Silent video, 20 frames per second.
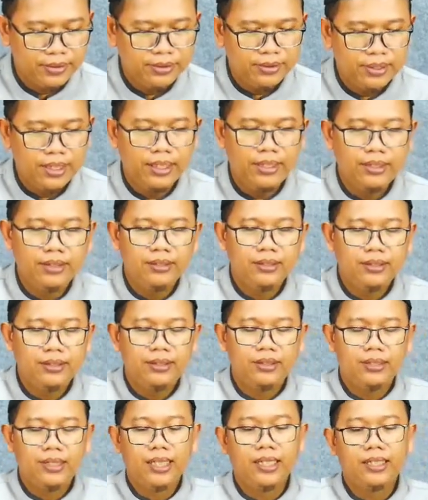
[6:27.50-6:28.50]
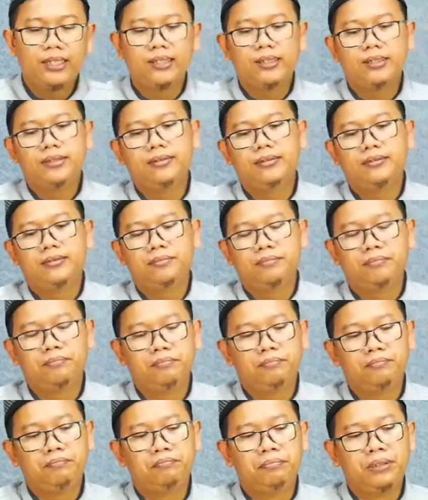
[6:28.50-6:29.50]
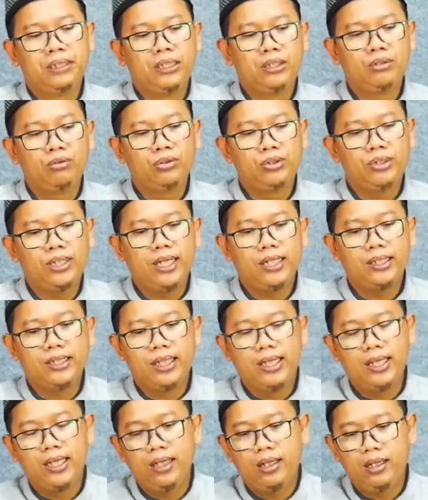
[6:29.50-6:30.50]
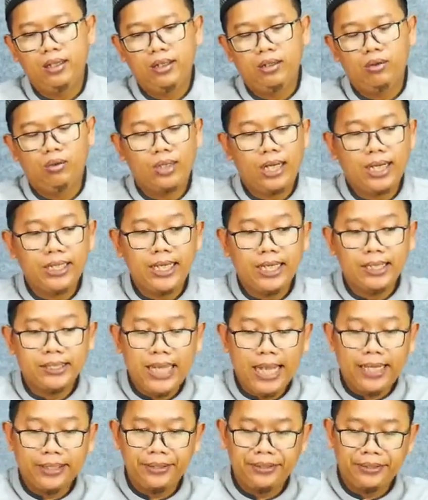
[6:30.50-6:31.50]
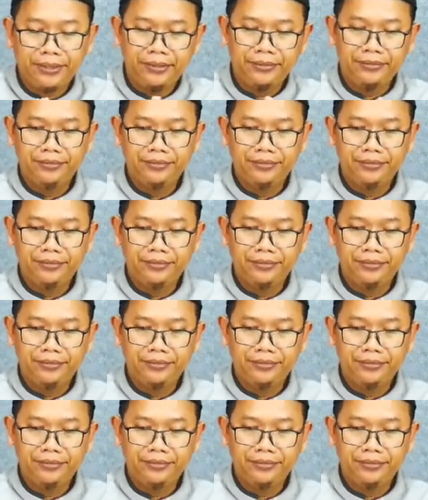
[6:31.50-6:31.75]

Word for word: dan yang berikutnya adalah orang yang sakit.